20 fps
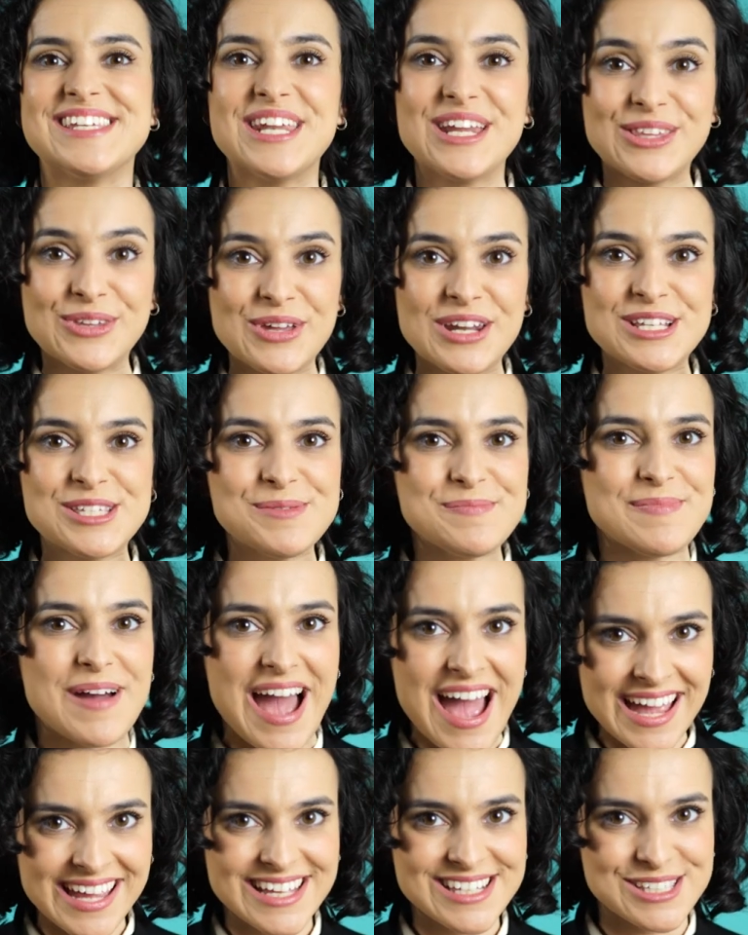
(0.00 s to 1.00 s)
Diretora de
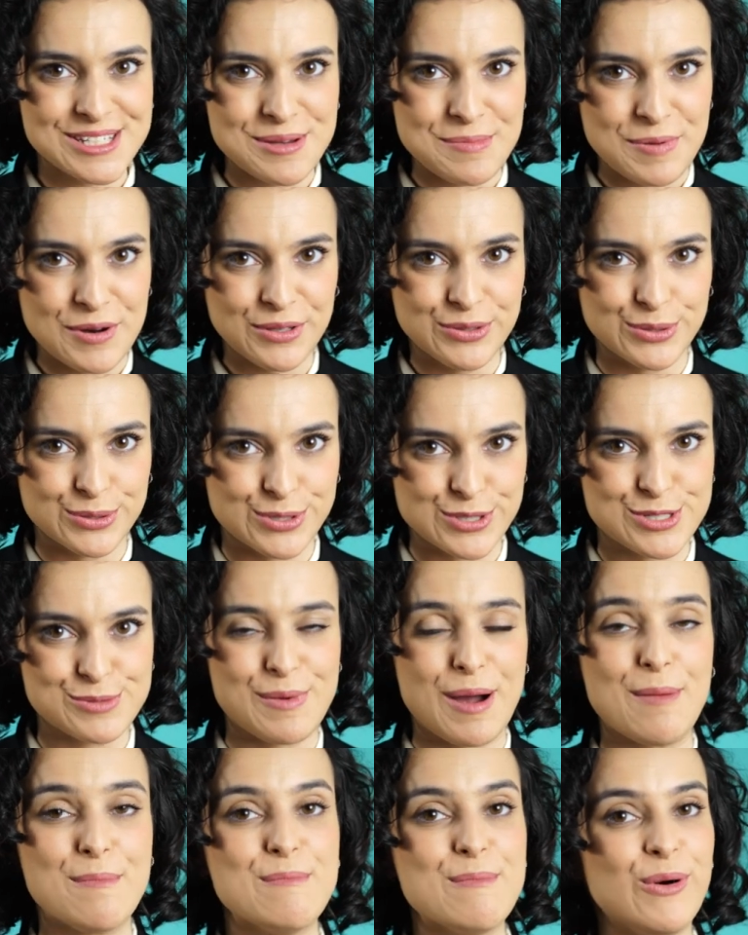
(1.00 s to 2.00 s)
marketing e produto de
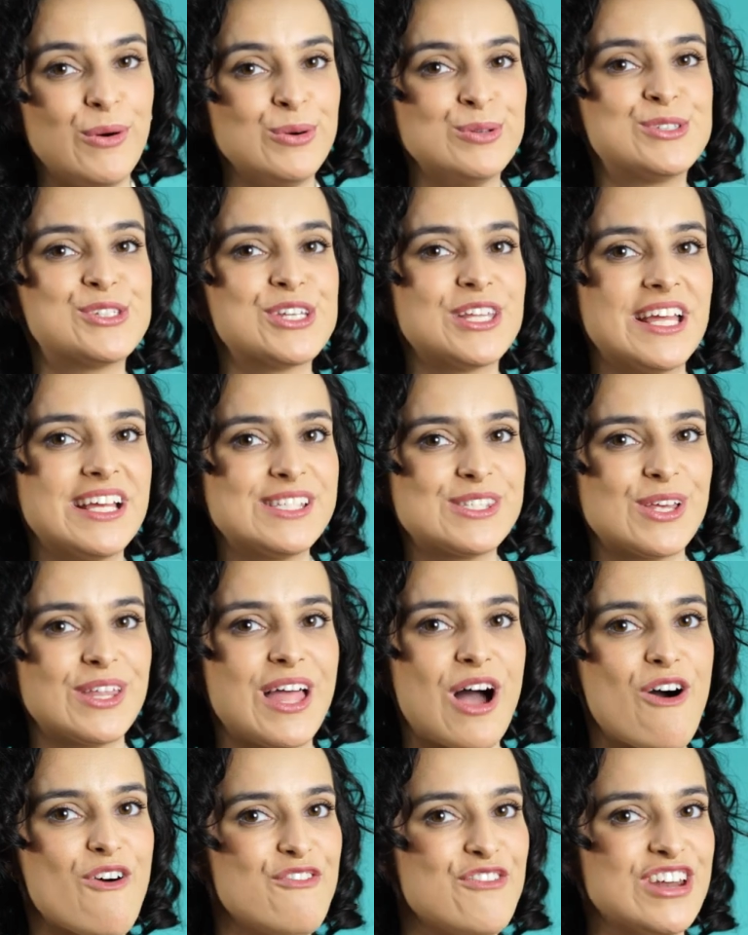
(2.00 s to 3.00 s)
uma
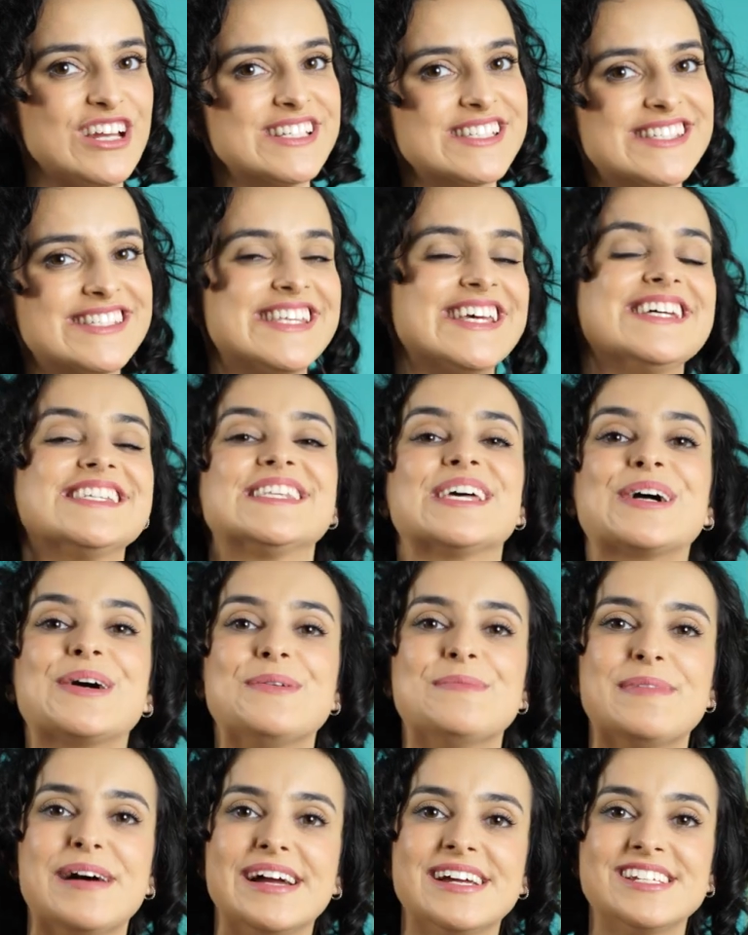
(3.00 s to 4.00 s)
multinacional francesa
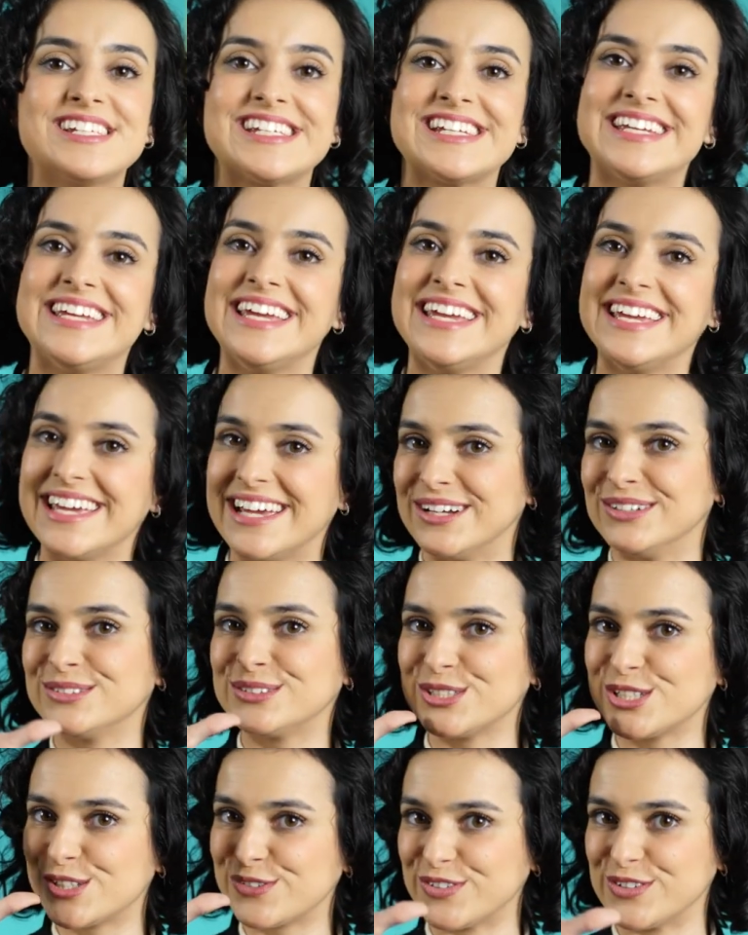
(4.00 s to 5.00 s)
com mais de
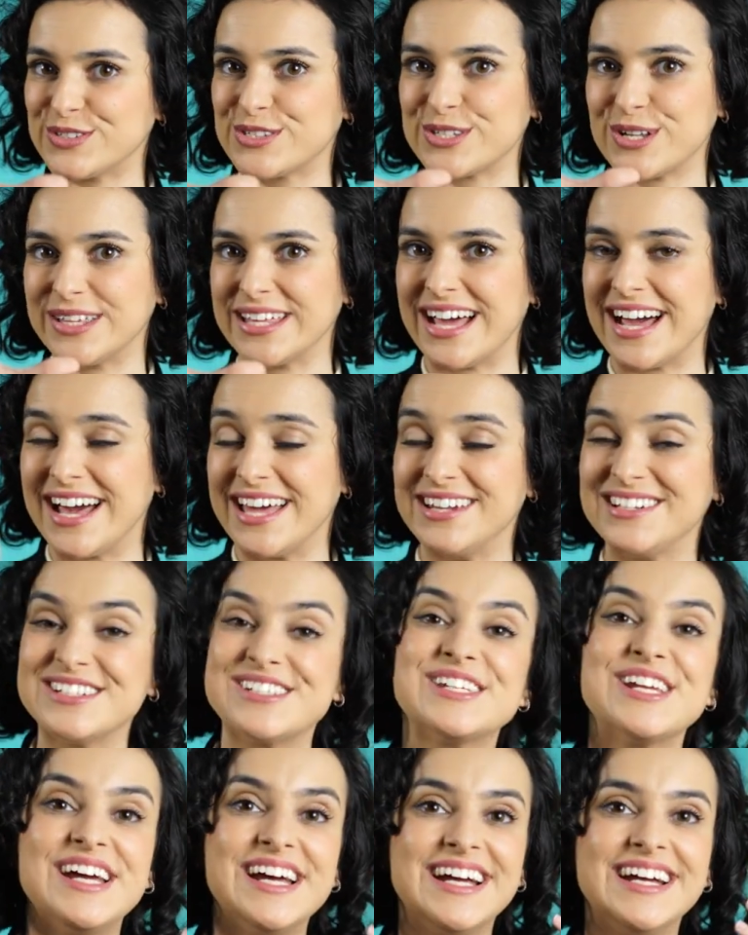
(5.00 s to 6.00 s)
500
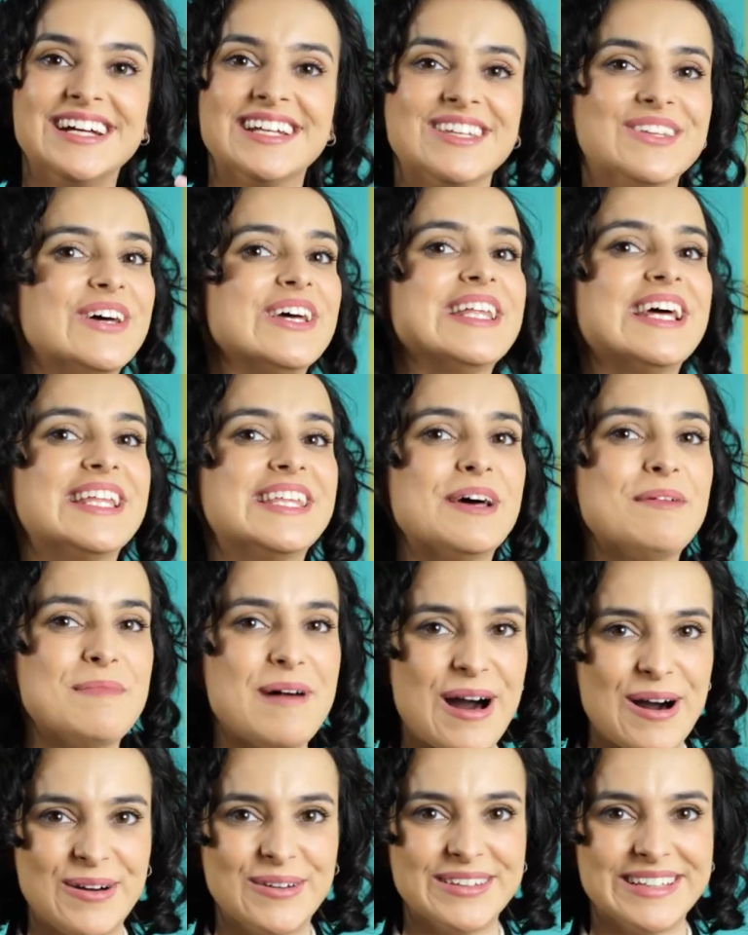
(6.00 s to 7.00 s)
funcionários, não é nada
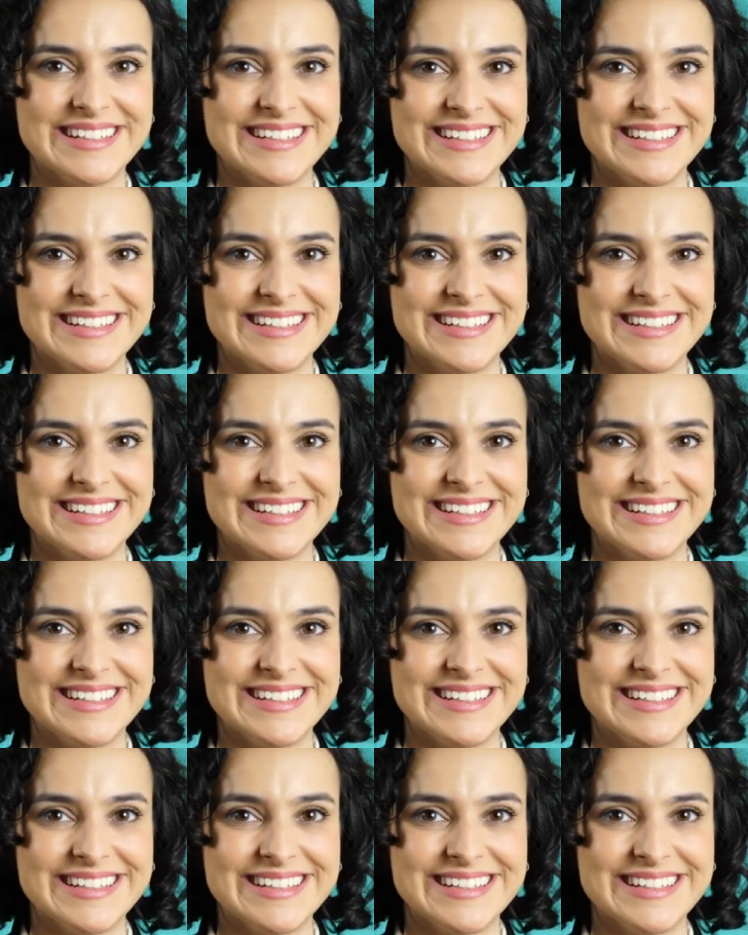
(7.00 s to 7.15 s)
mal,